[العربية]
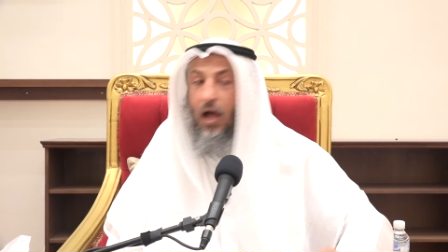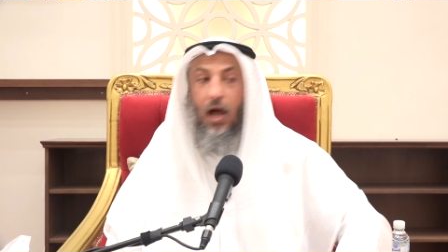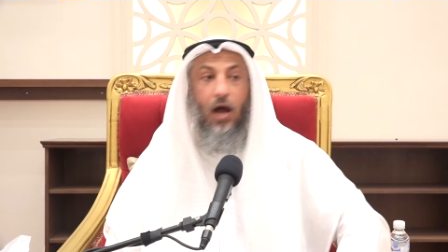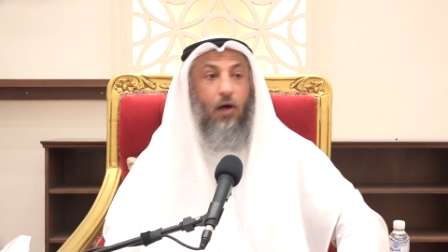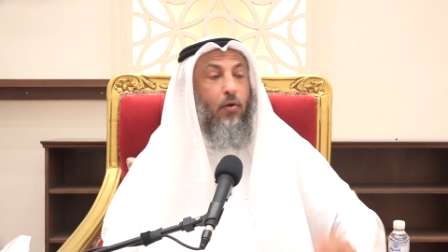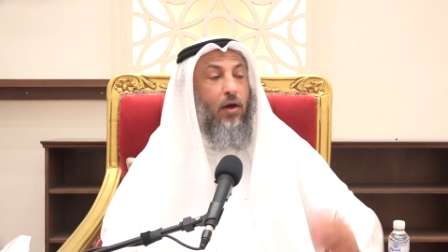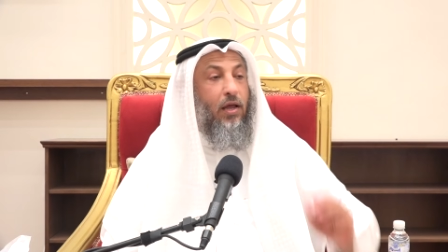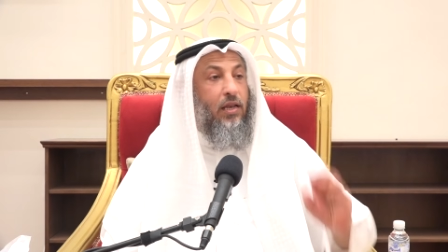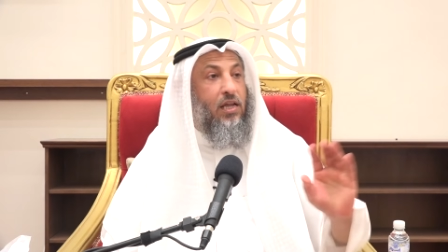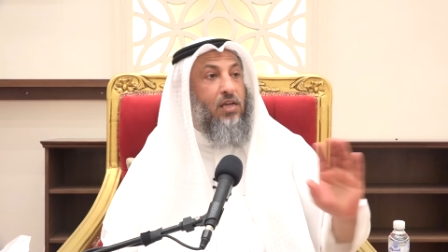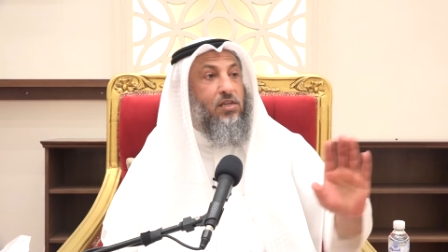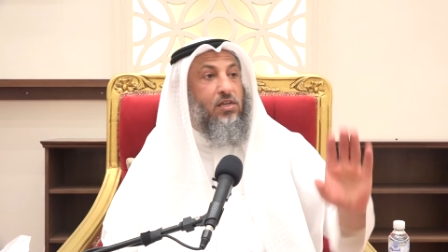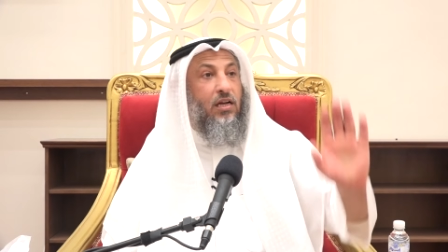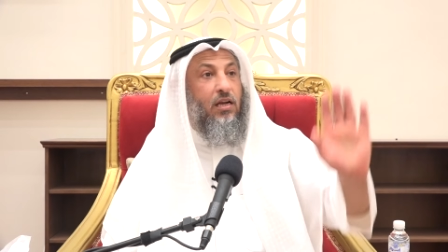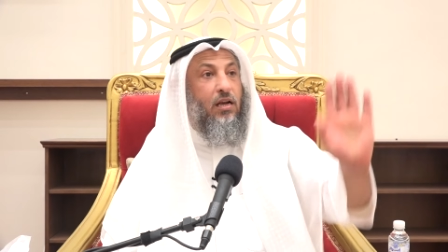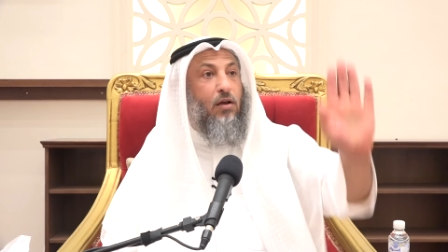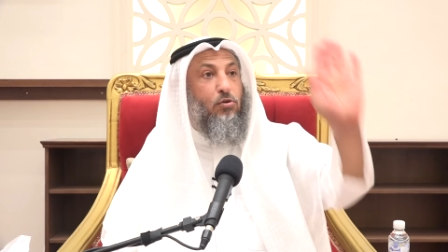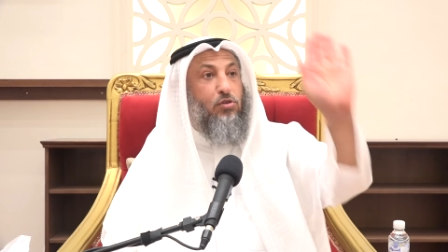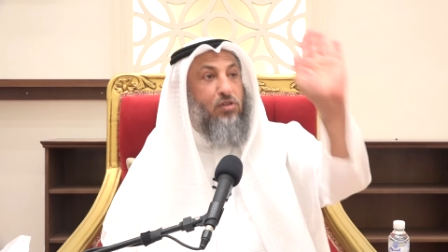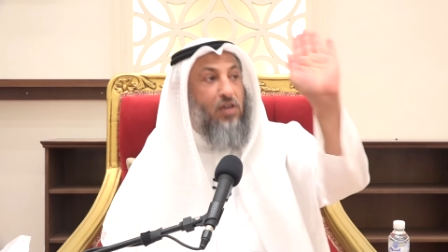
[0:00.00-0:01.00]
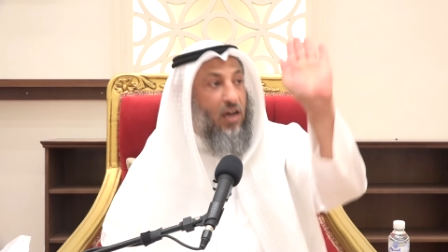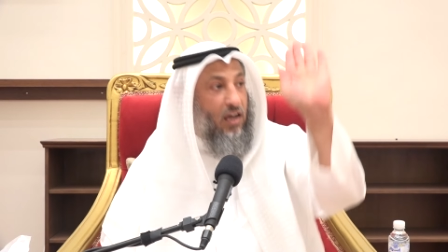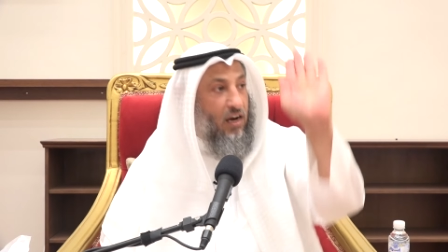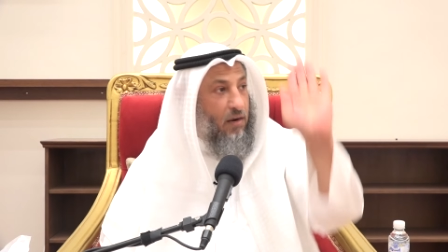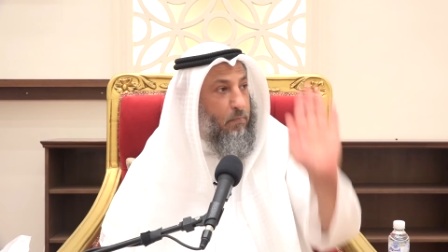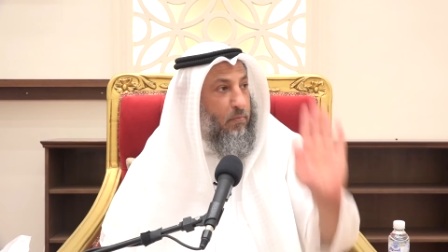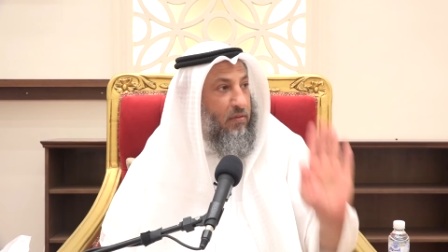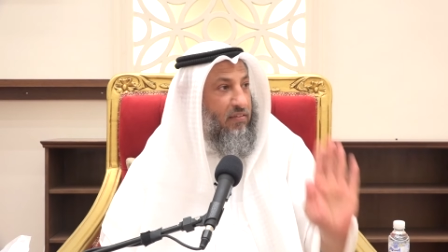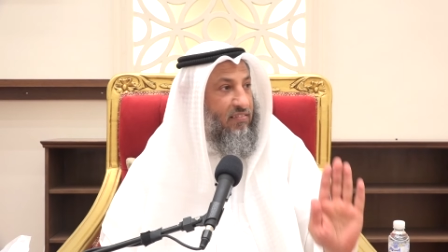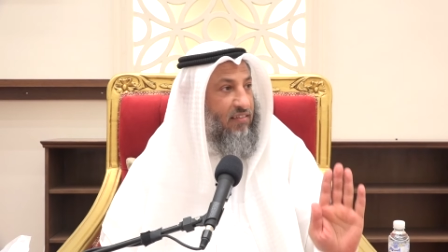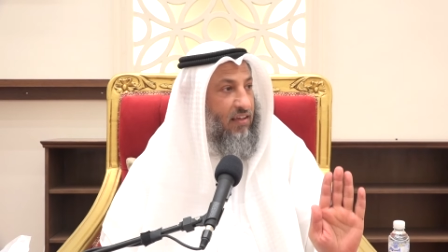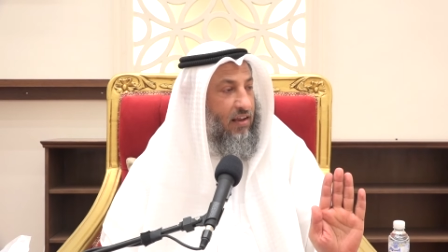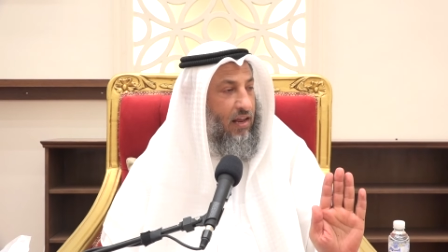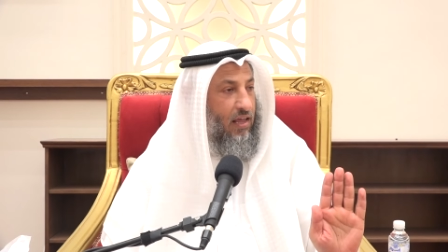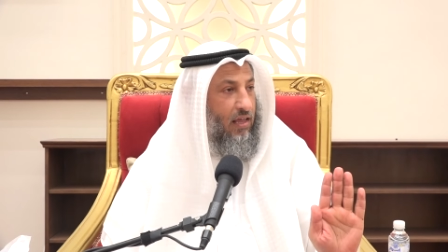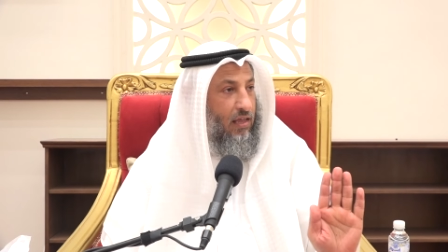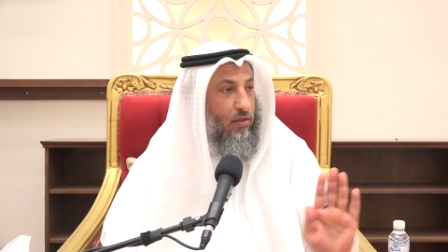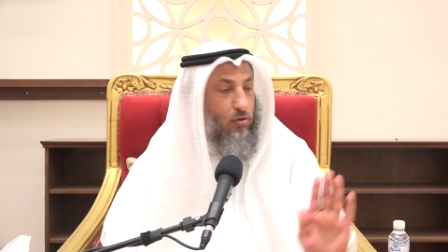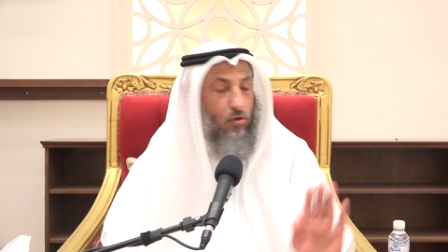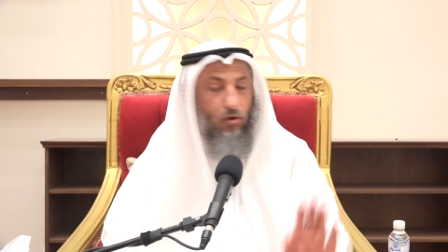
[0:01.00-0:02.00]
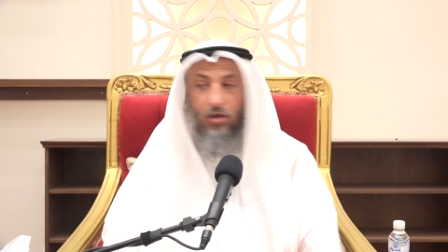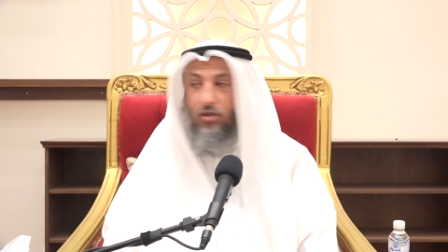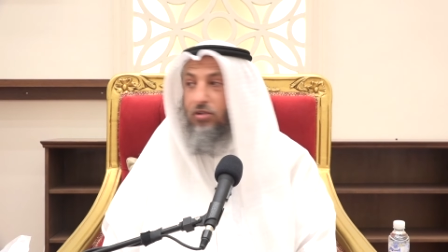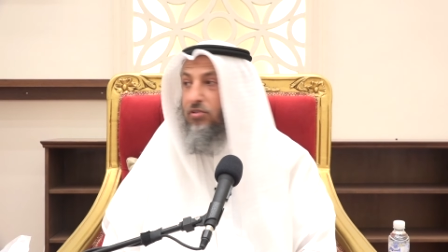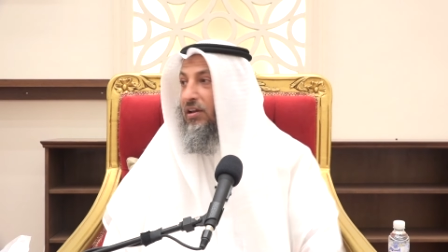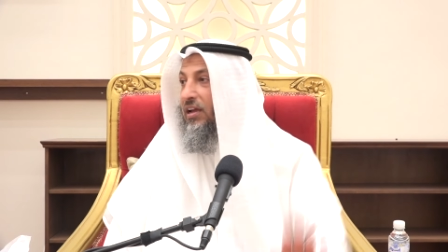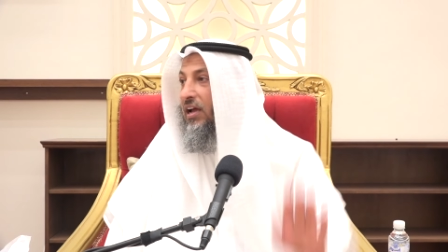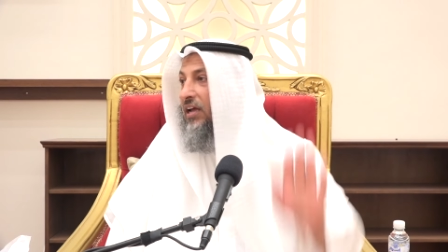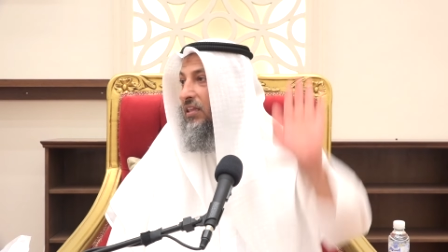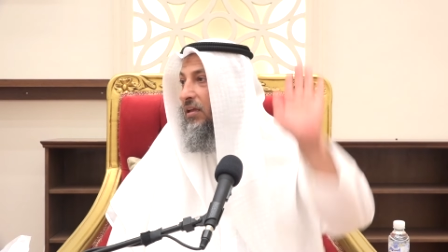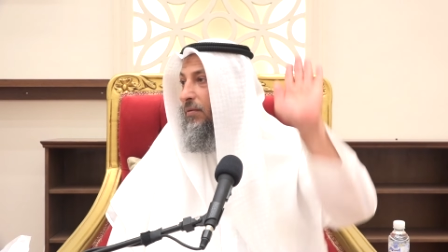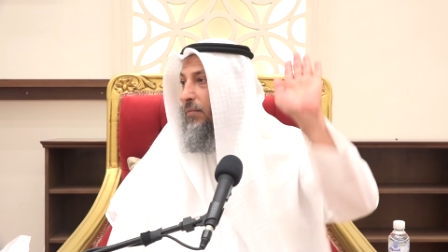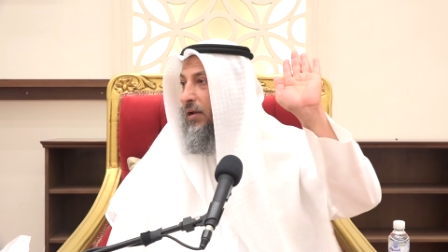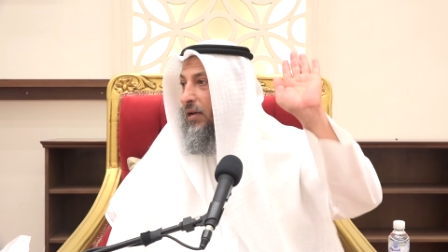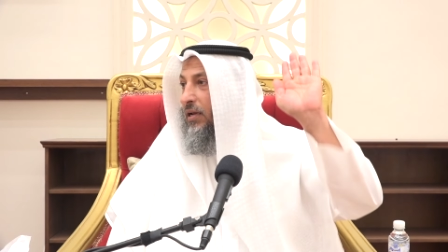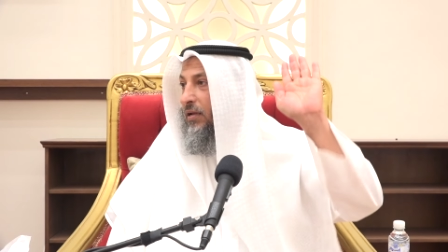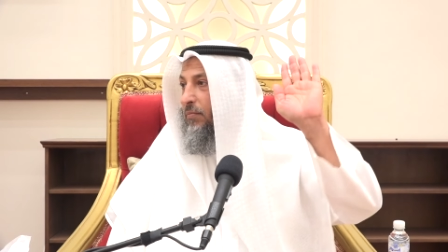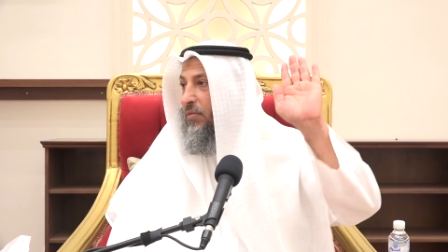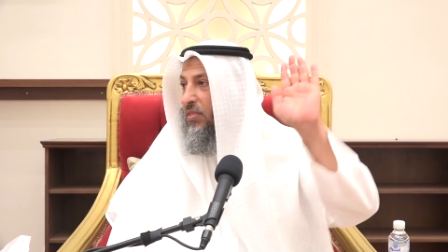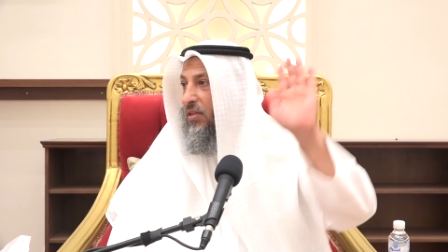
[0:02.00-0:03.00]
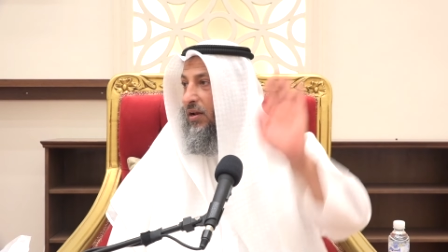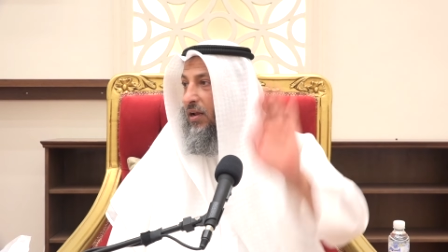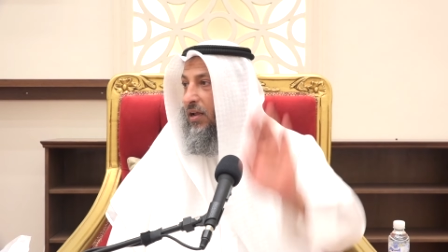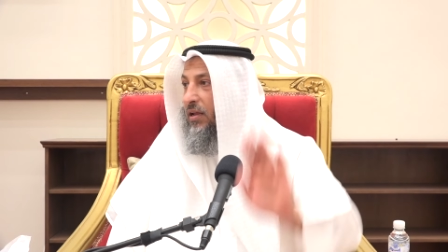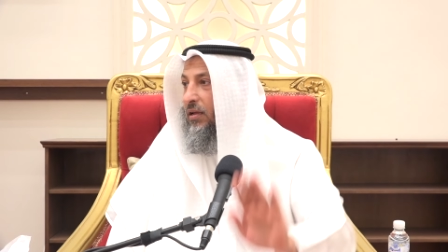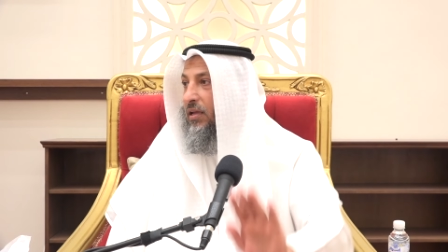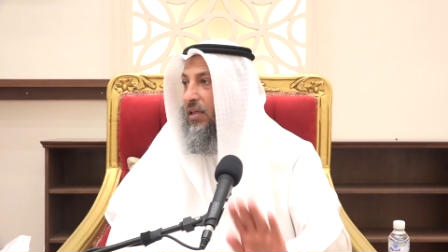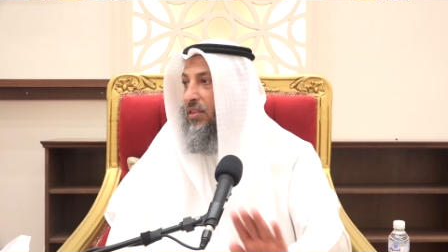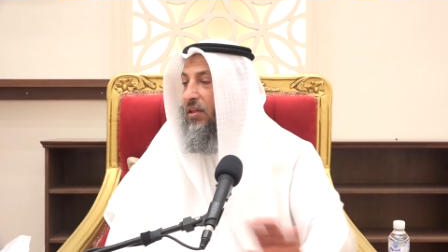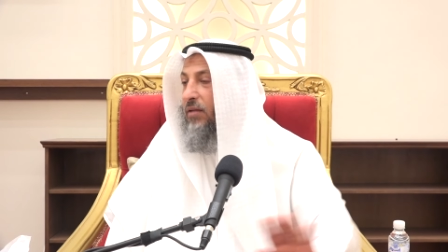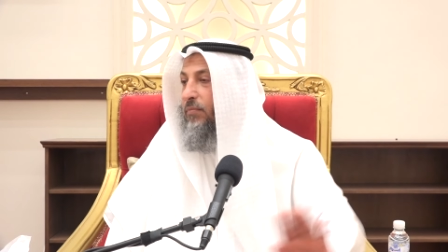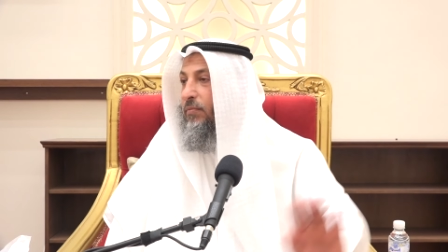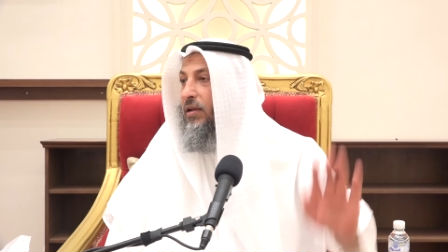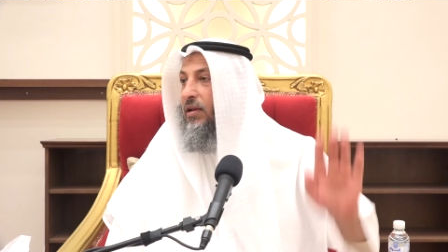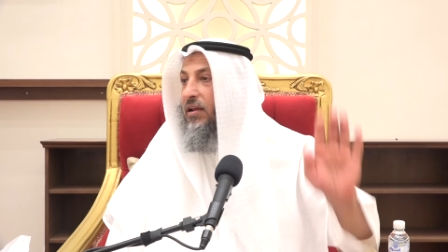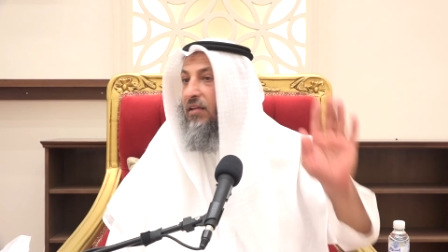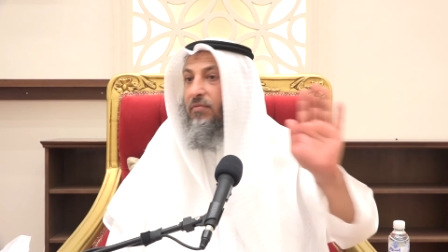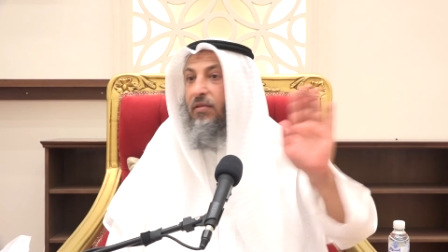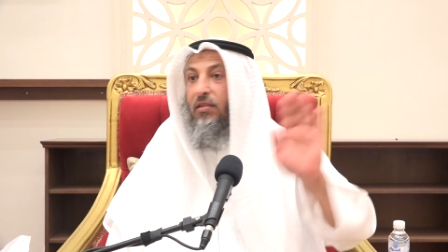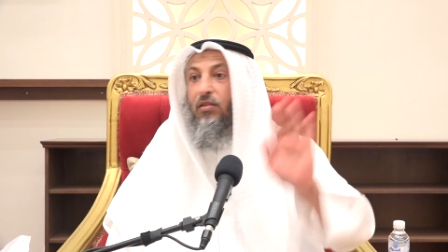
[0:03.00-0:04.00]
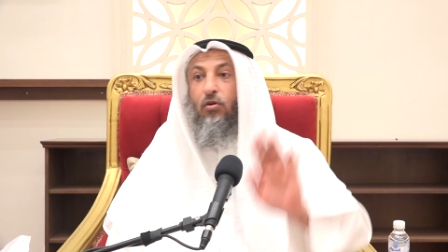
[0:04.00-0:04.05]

أو أن يجعله شهرا بالسنة يخرج زكاة ماله مثل الحين كثير من الناس الذين